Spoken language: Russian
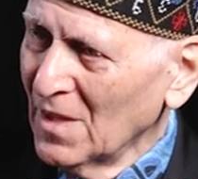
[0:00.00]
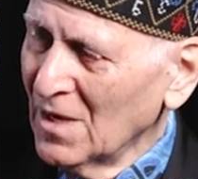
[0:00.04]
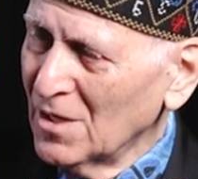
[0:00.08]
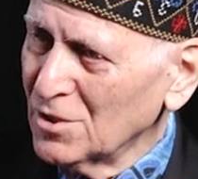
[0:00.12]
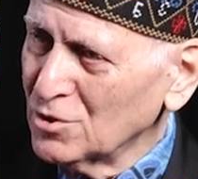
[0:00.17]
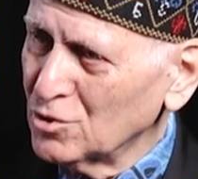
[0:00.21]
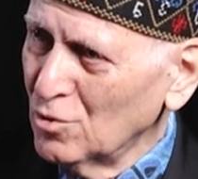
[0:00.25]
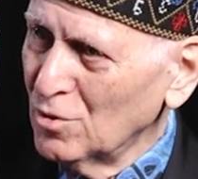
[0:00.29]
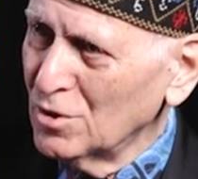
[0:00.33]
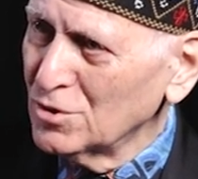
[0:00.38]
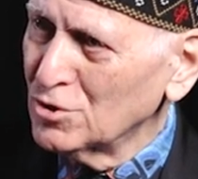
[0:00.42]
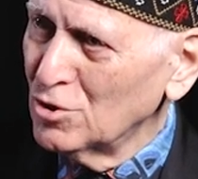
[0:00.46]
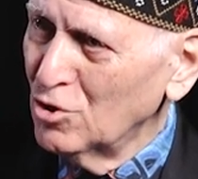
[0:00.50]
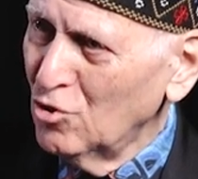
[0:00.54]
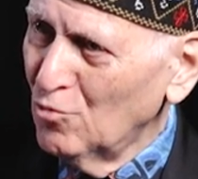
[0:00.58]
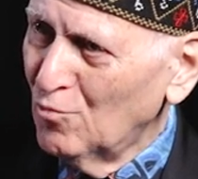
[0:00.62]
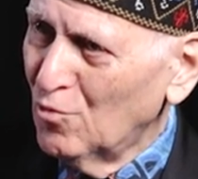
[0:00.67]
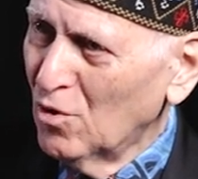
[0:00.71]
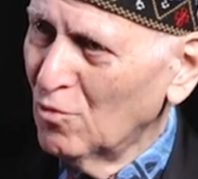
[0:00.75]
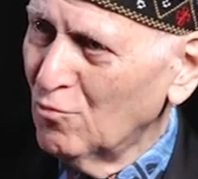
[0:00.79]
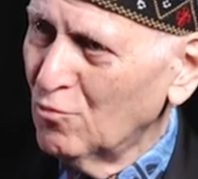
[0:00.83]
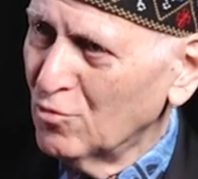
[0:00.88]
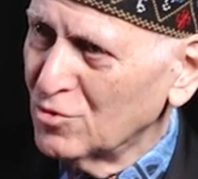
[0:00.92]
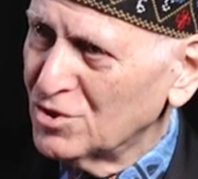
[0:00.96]
что есть
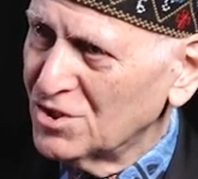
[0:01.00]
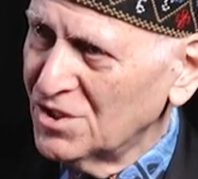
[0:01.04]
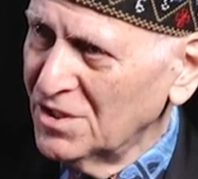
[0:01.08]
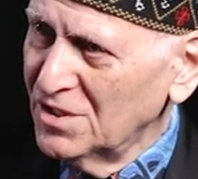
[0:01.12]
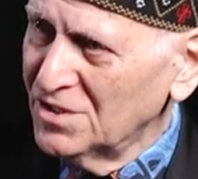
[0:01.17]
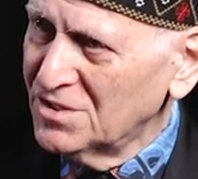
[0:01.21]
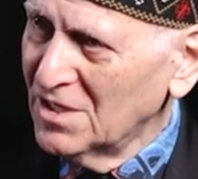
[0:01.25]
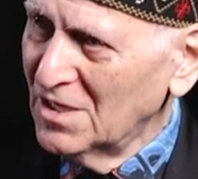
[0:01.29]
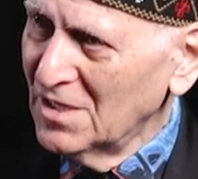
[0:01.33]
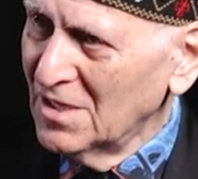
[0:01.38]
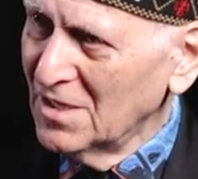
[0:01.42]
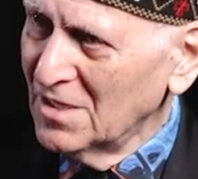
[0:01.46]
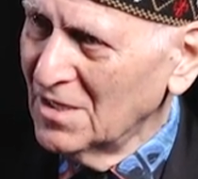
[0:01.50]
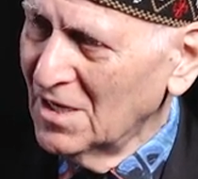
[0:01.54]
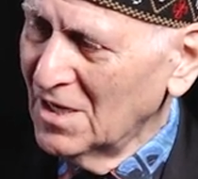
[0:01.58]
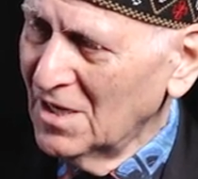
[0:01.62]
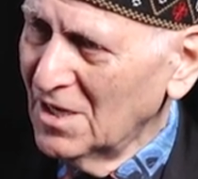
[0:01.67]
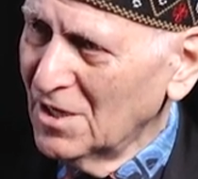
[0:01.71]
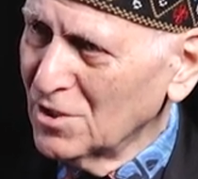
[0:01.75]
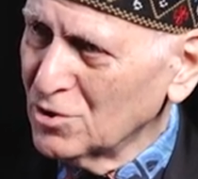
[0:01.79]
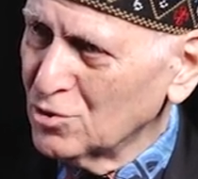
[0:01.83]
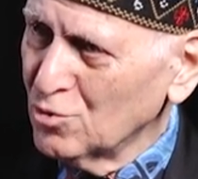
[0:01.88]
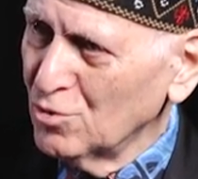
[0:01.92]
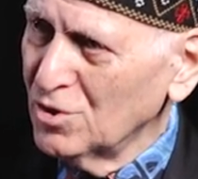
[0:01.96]
любовь учителя,
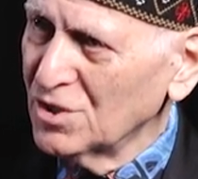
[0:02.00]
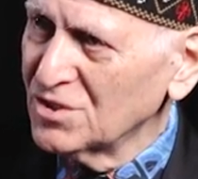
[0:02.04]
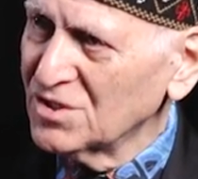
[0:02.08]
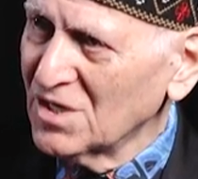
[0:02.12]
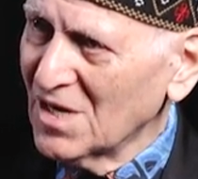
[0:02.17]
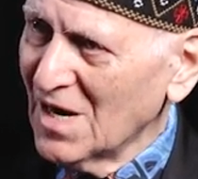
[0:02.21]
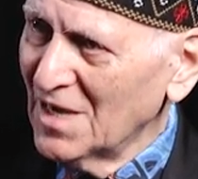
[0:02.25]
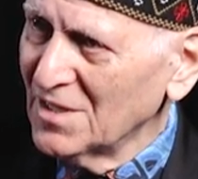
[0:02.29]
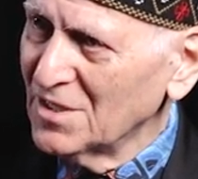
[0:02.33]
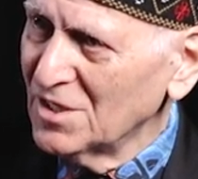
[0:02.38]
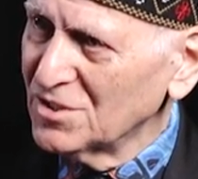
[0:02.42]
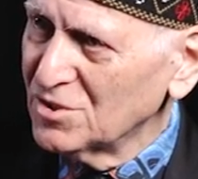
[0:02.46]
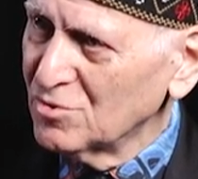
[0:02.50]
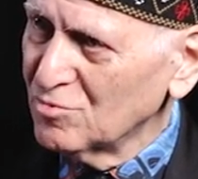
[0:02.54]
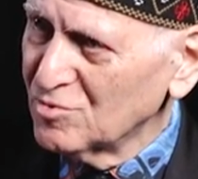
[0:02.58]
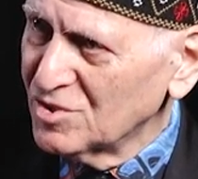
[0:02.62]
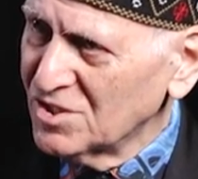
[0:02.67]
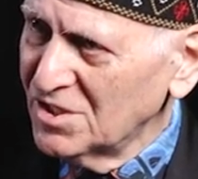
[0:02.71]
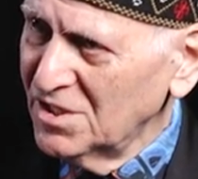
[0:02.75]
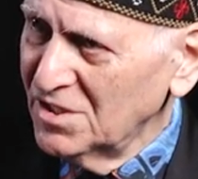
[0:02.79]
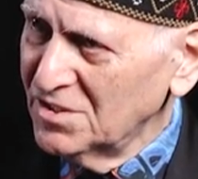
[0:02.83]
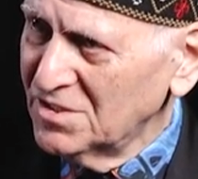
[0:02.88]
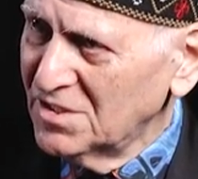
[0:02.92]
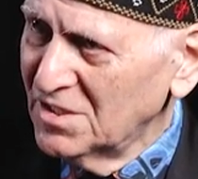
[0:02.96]
что есть радость в
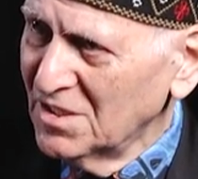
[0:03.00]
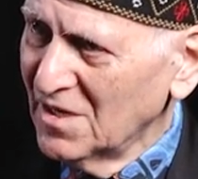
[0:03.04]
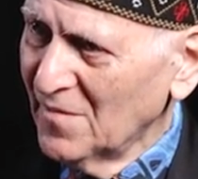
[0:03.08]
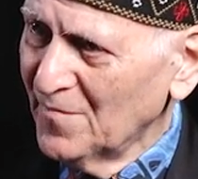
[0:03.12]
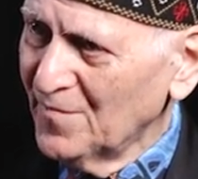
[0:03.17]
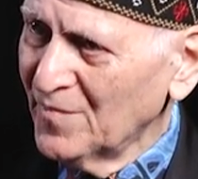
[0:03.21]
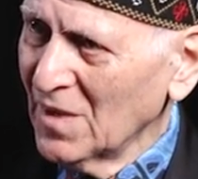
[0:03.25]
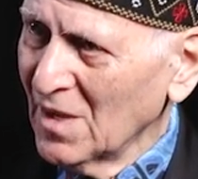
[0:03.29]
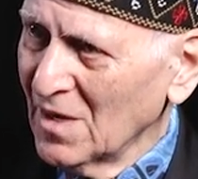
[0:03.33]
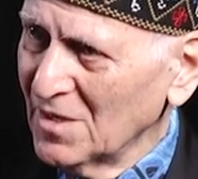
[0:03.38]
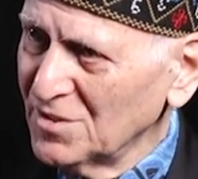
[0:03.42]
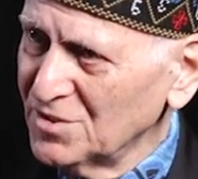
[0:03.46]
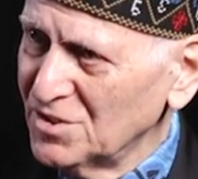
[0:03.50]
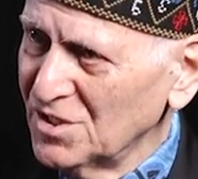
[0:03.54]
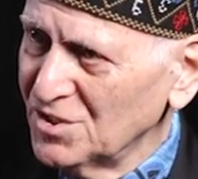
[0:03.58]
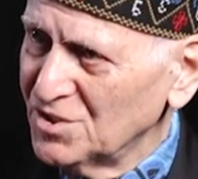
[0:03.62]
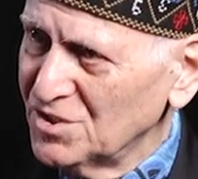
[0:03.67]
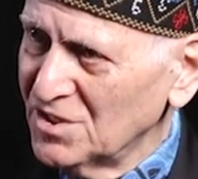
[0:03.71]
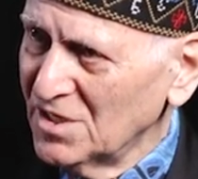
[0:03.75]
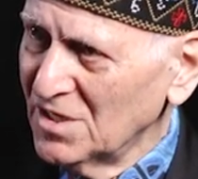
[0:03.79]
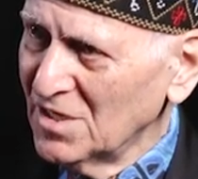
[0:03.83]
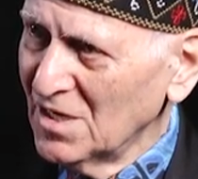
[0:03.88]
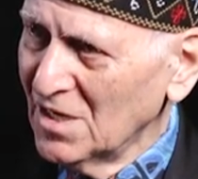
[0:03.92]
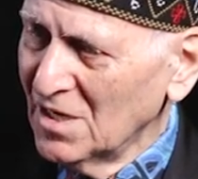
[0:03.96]
жизни –
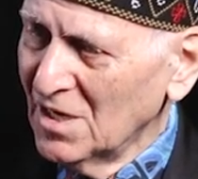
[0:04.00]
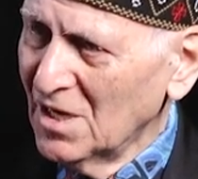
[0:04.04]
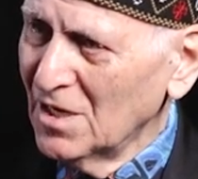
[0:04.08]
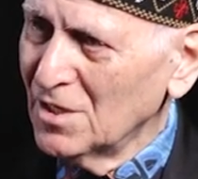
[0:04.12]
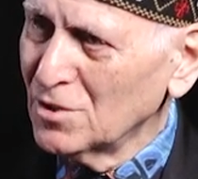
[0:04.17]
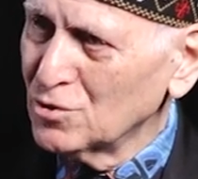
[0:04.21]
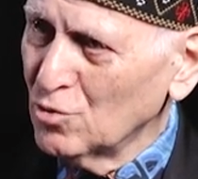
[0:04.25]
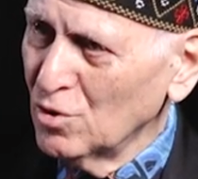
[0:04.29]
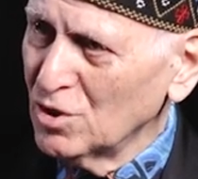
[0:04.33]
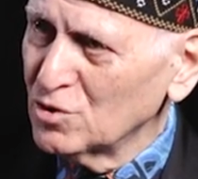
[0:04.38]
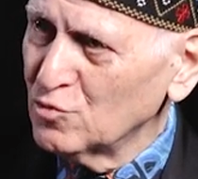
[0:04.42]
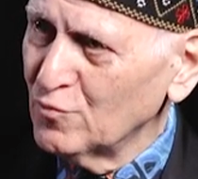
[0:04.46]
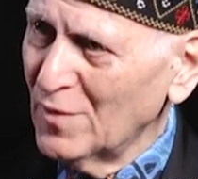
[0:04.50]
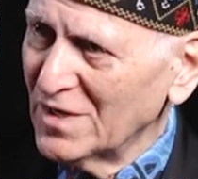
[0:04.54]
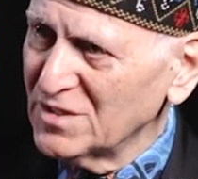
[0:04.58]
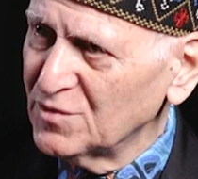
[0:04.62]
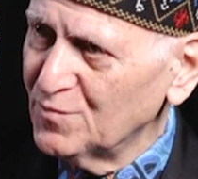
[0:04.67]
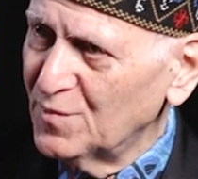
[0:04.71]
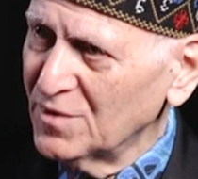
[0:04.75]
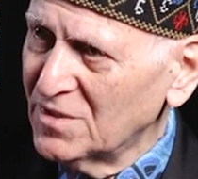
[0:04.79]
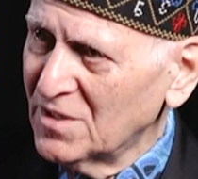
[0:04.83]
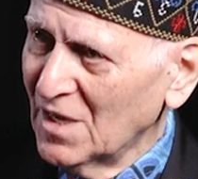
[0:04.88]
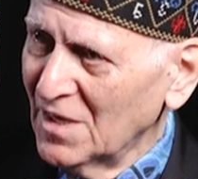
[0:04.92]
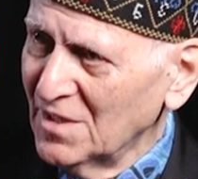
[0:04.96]
детей, что есть
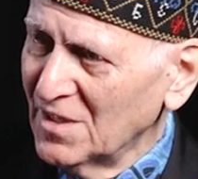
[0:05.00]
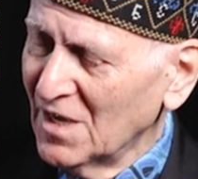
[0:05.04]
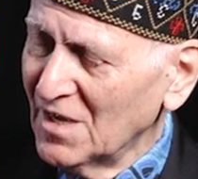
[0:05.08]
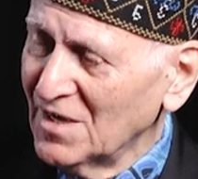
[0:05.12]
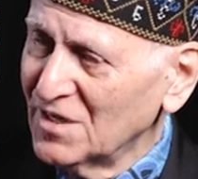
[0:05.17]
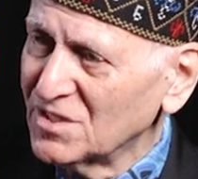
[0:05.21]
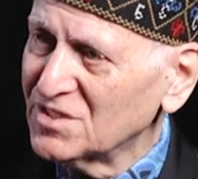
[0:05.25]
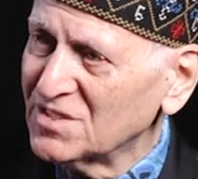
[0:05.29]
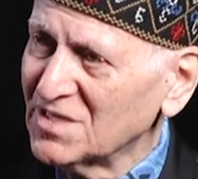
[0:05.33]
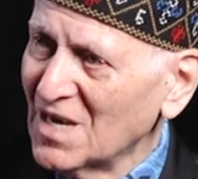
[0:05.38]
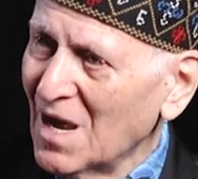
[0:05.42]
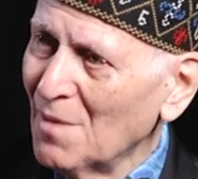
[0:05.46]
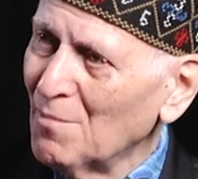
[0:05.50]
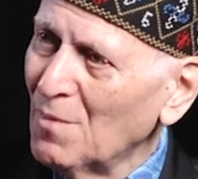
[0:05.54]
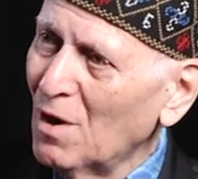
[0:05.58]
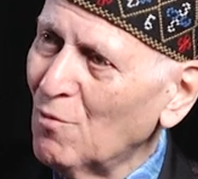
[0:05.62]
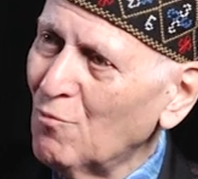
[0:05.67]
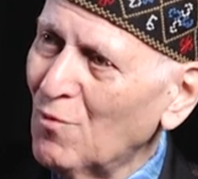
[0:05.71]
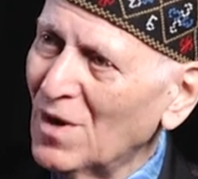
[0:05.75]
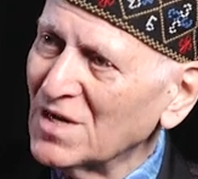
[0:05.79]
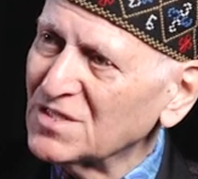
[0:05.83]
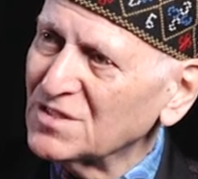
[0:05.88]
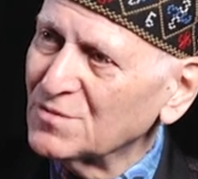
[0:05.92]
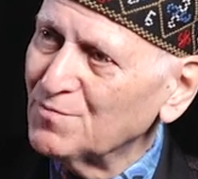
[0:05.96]
воспитание и
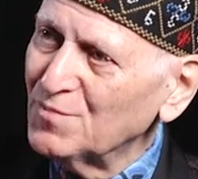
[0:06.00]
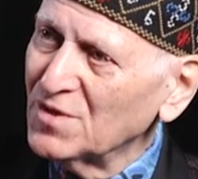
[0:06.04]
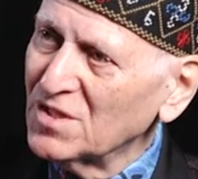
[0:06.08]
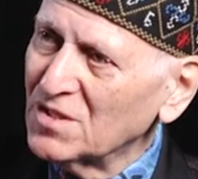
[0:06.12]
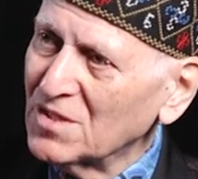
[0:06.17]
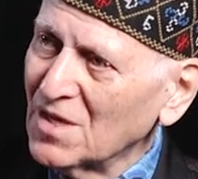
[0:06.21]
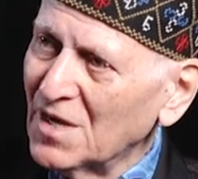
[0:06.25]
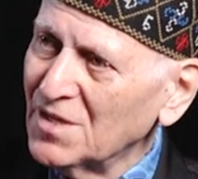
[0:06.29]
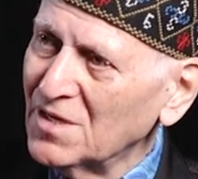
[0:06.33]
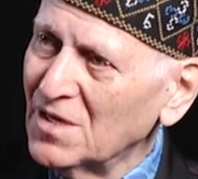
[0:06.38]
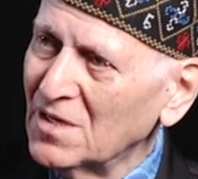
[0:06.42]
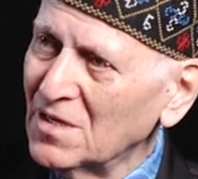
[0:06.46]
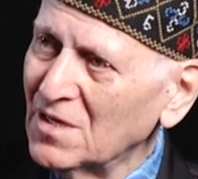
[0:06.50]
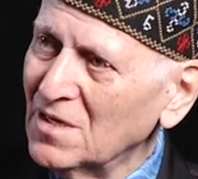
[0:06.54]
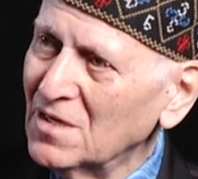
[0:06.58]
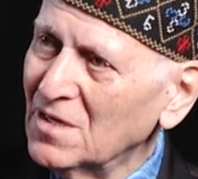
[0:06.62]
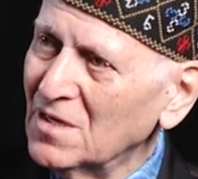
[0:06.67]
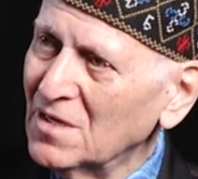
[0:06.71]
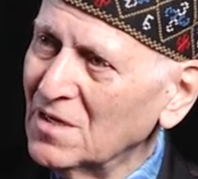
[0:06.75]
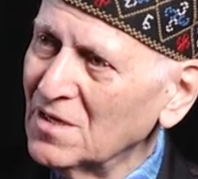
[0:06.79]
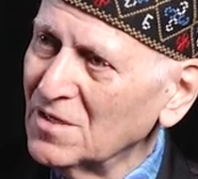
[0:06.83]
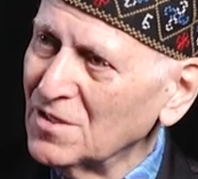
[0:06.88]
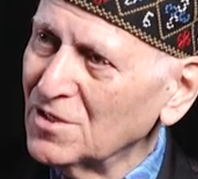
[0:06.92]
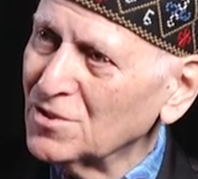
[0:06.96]
самовоспитание
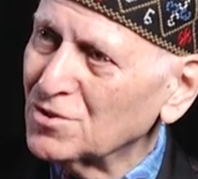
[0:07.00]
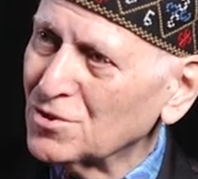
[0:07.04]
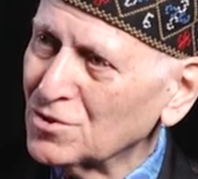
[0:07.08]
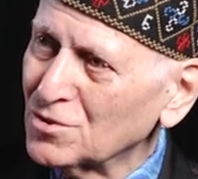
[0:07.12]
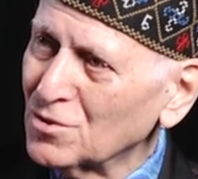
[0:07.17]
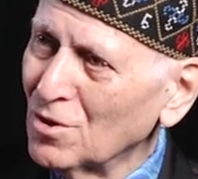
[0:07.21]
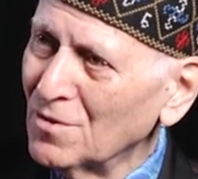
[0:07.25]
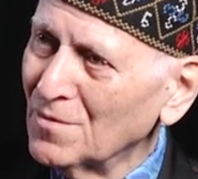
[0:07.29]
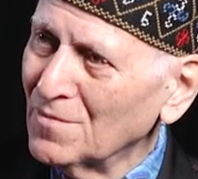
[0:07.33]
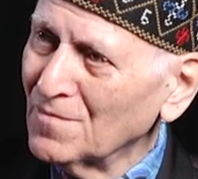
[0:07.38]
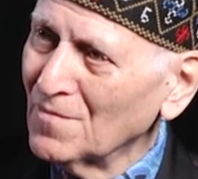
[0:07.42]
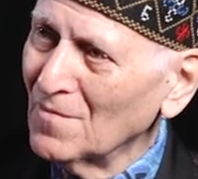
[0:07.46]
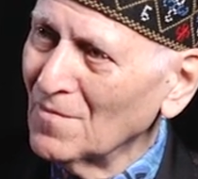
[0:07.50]
еще.